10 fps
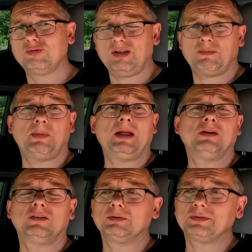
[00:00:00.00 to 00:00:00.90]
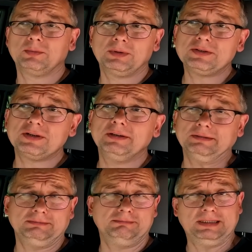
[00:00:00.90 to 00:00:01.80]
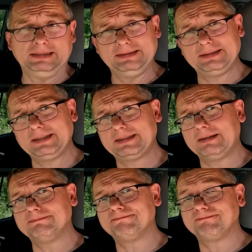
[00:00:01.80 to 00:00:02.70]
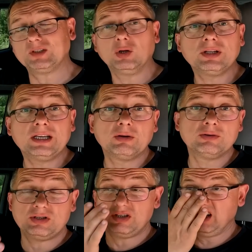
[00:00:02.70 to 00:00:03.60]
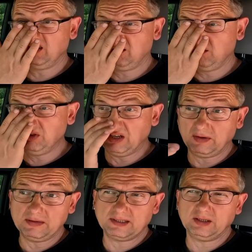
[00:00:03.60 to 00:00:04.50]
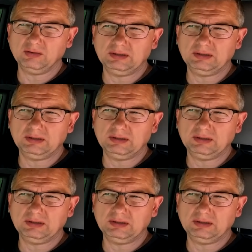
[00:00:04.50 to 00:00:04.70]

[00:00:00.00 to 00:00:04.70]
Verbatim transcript: Człowiek poplanował sobie, że będzie tam o tej godzinie, a tu mniej więcej